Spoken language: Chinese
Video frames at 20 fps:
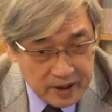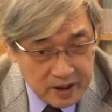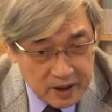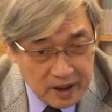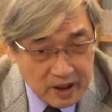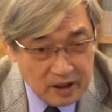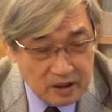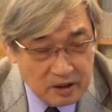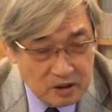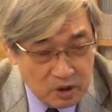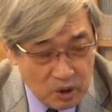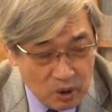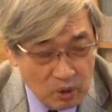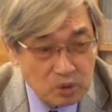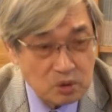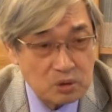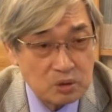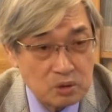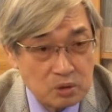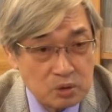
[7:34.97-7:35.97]
令
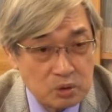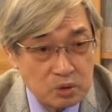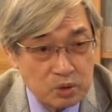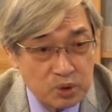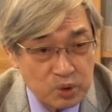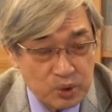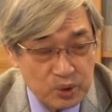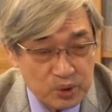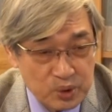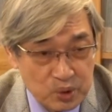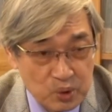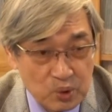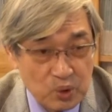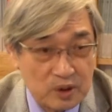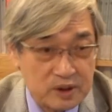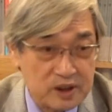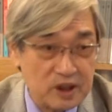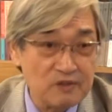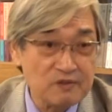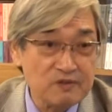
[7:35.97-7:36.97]
东吴举国
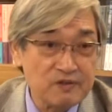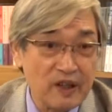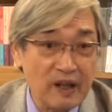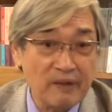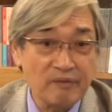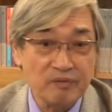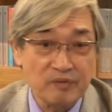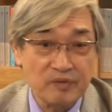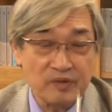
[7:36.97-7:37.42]
称藩，